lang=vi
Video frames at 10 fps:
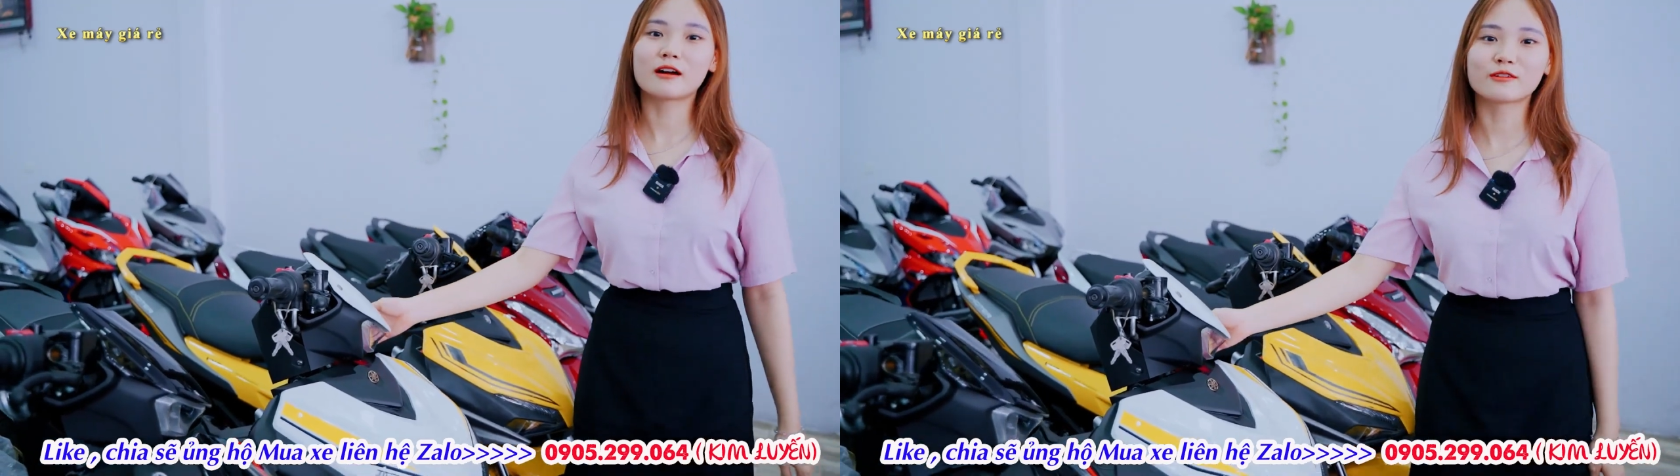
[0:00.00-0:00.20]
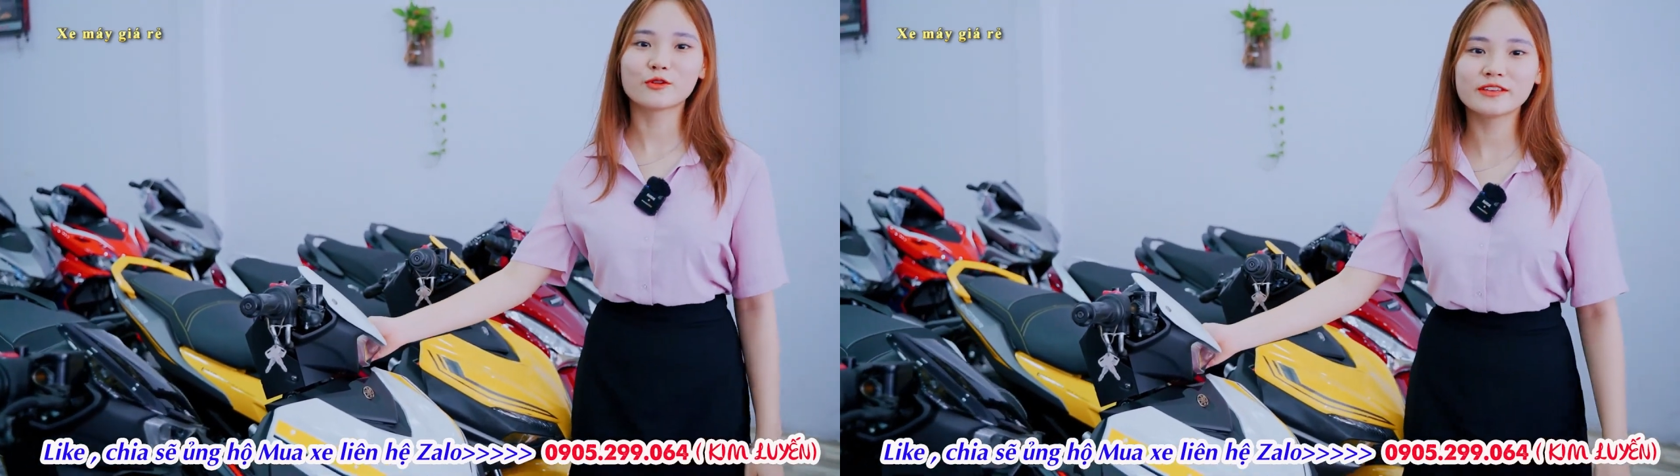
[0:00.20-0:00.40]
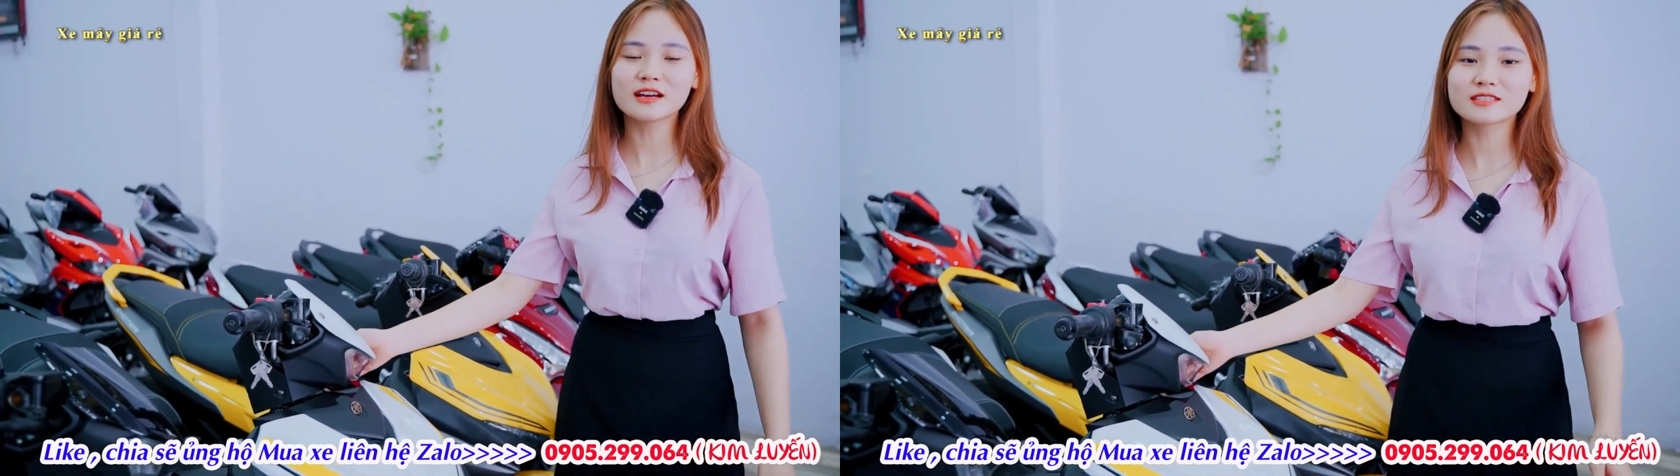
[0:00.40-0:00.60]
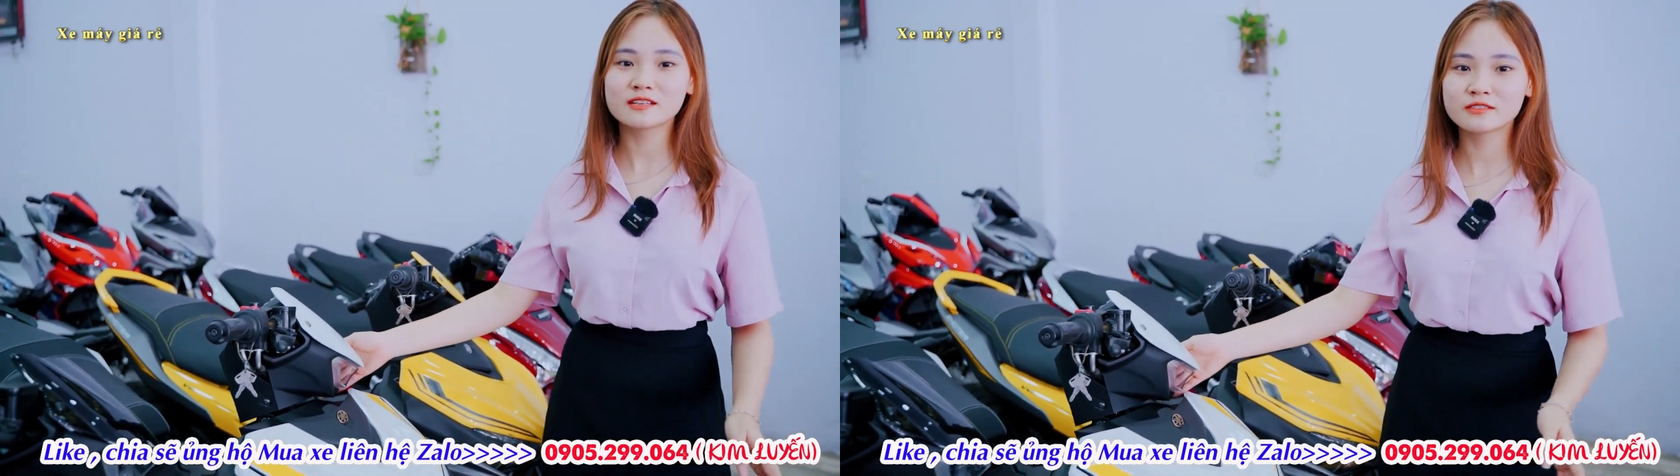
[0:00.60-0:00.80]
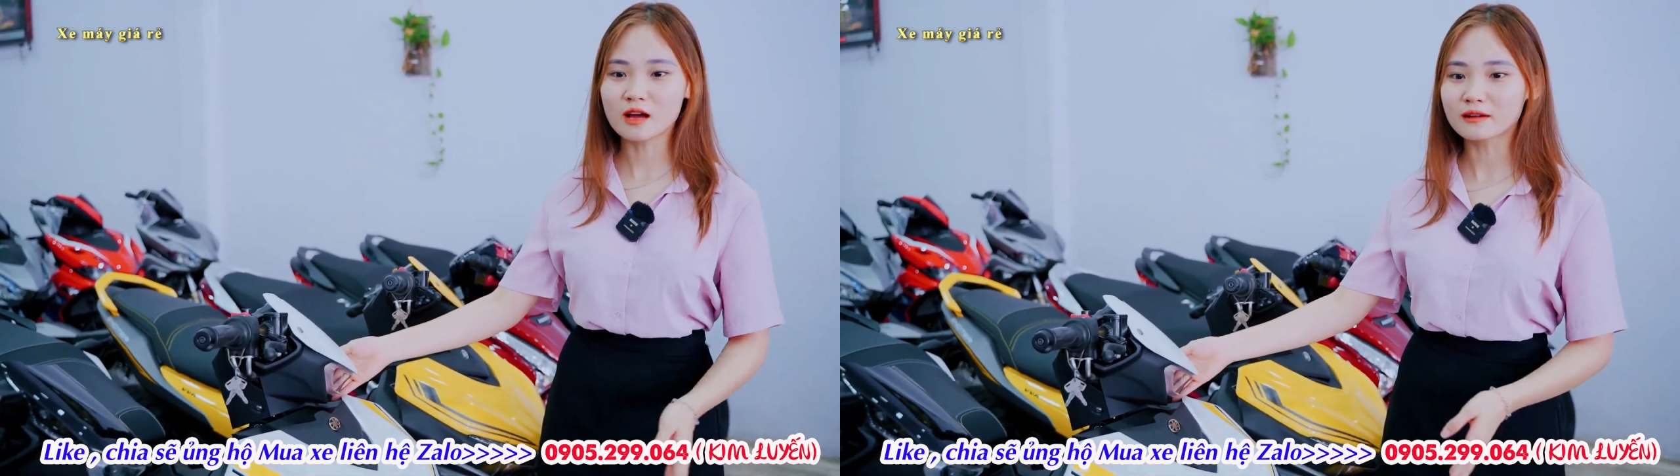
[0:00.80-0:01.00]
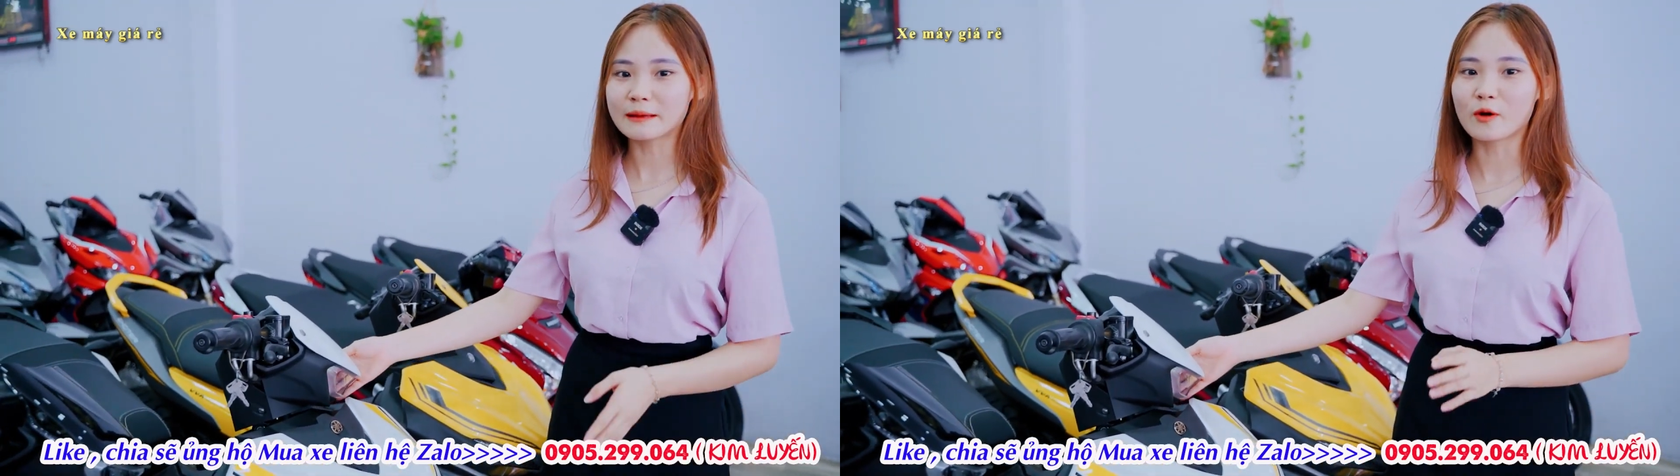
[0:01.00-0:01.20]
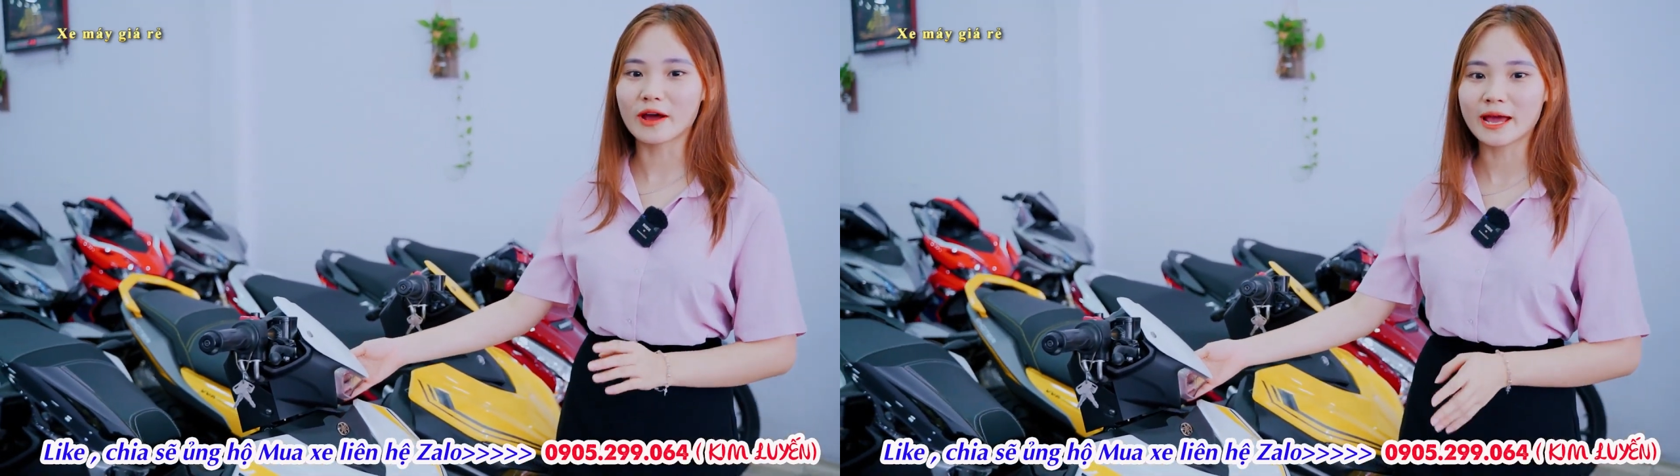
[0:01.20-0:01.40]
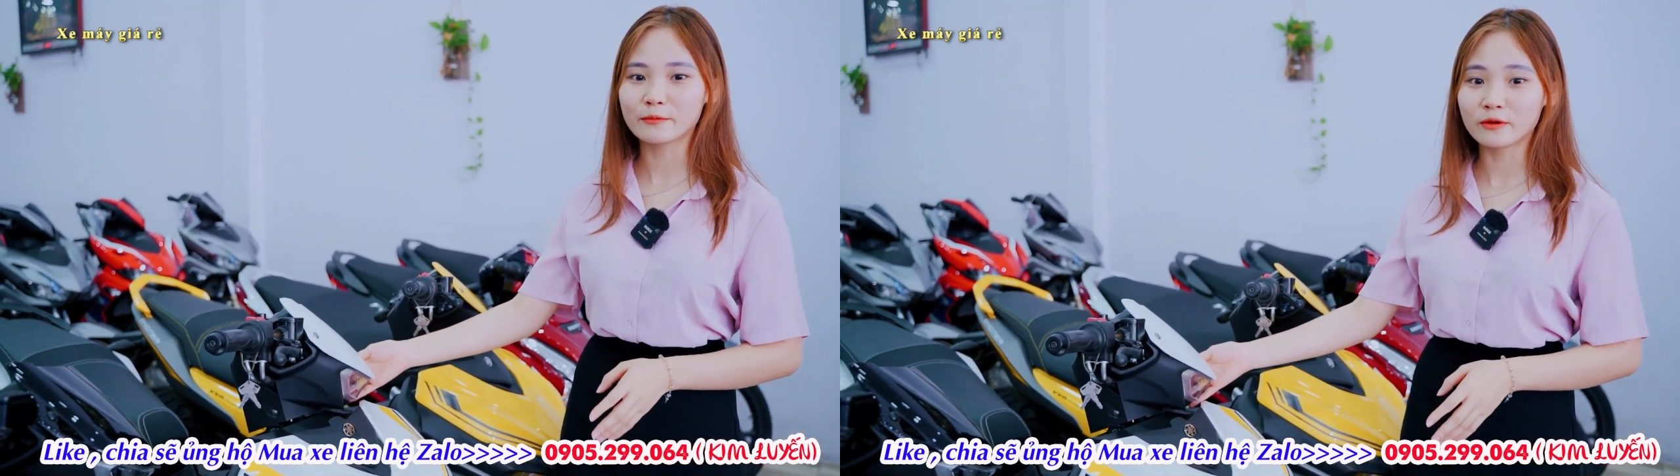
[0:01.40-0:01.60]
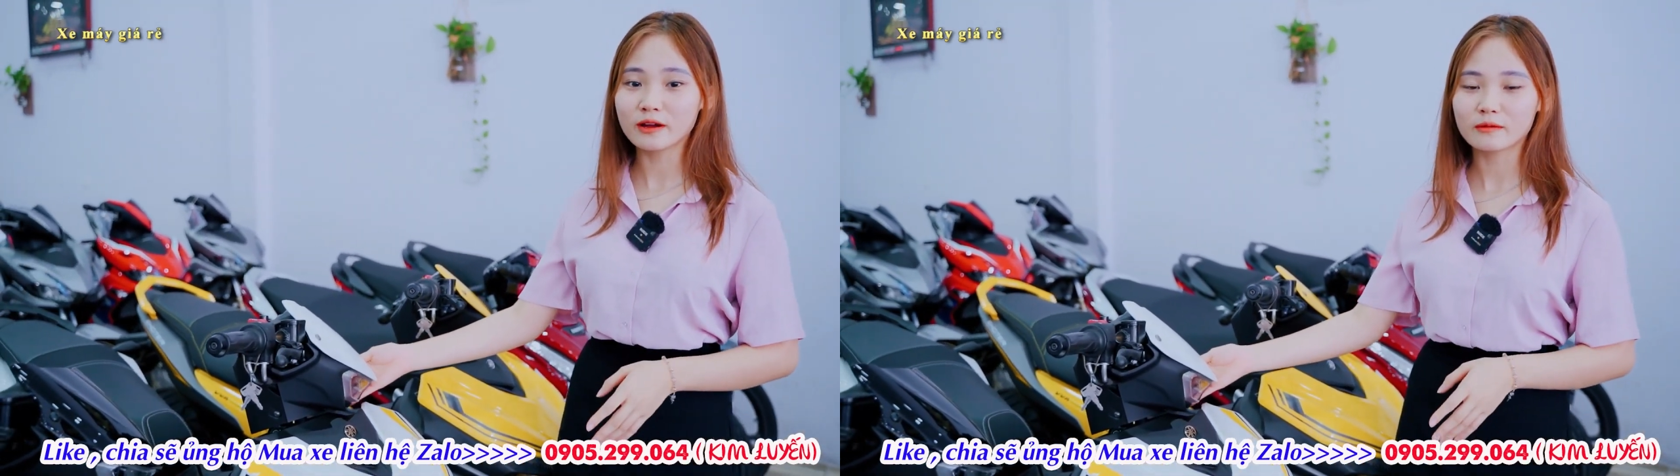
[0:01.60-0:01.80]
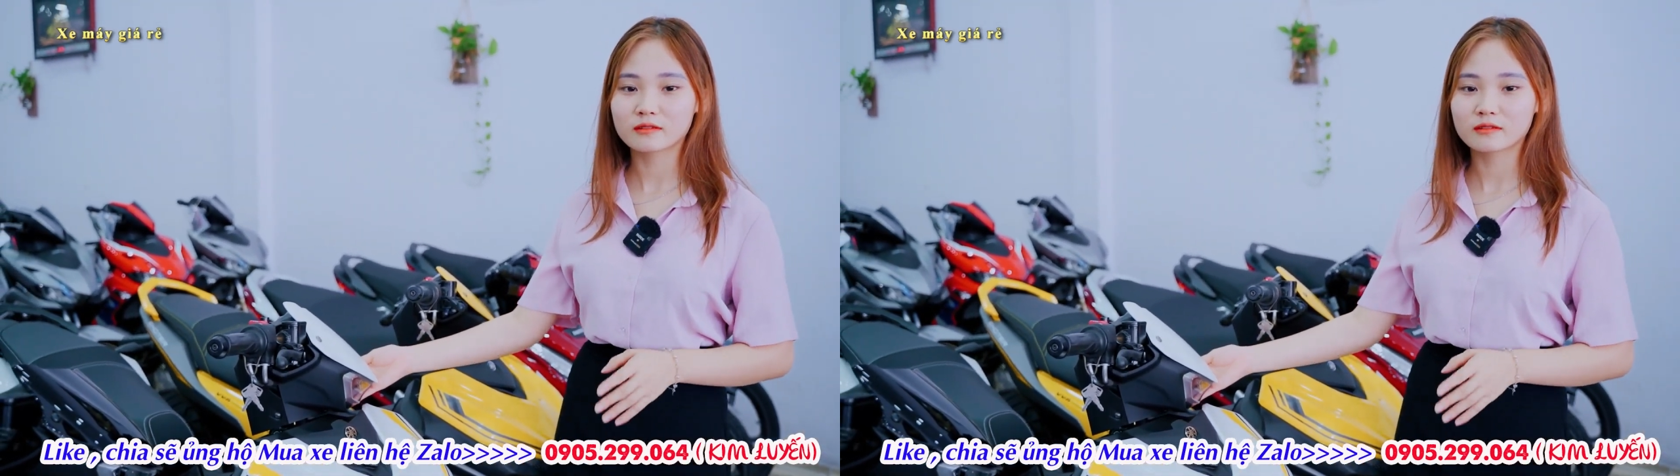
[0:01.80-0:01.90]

còn duy nhất xin sót lại một em luôn á